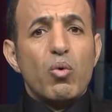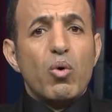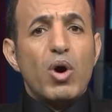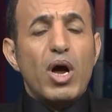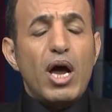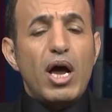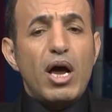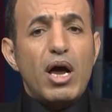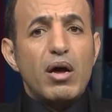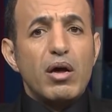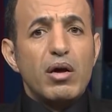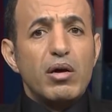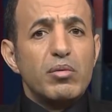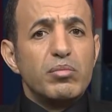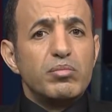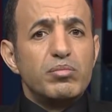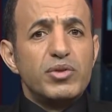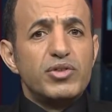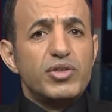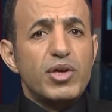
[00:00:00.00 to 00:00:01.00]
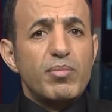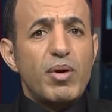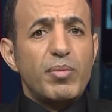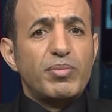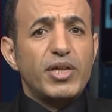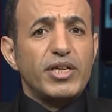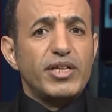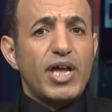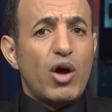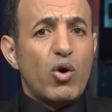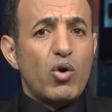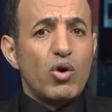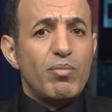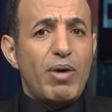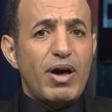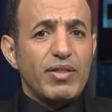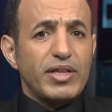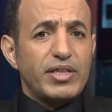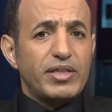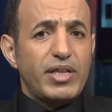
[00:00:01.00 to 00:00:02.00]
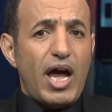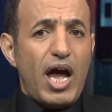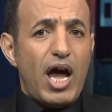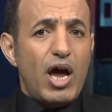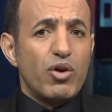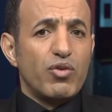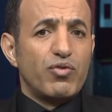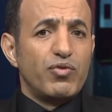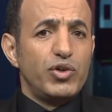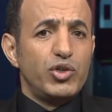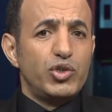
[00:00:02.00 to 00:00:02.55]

وبسبب تدخل بعض التحالف